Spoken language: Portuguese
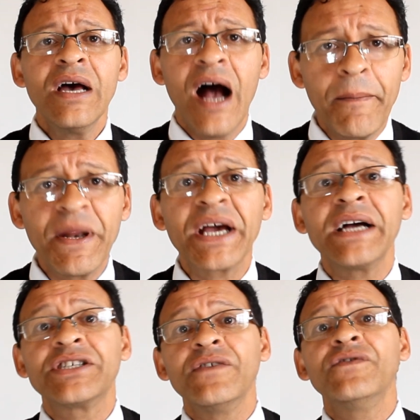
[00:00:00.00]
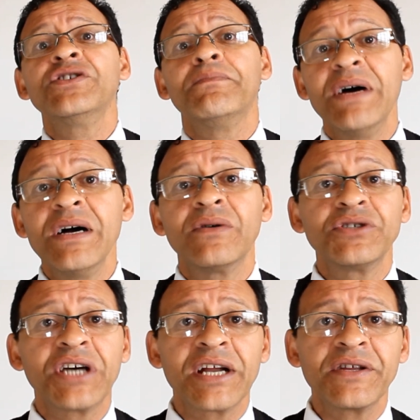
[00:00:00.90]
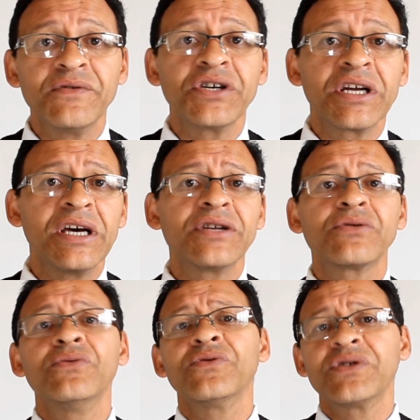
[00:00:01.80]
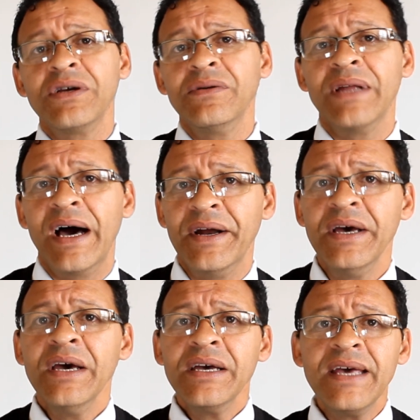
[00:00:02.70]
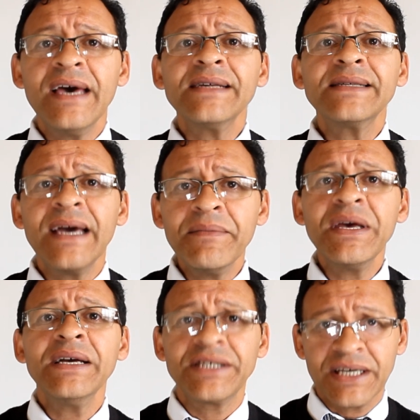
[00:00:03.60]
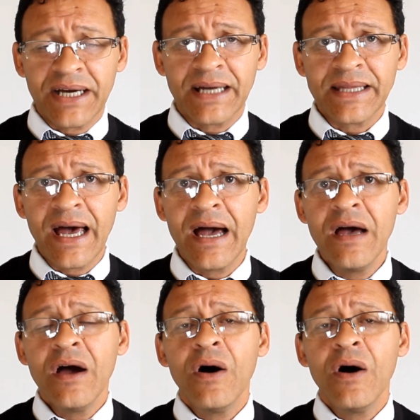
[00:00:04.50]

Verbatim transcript: aplicativo de banco, de cartão de crédito no celular. E essa é a minha dica, tá?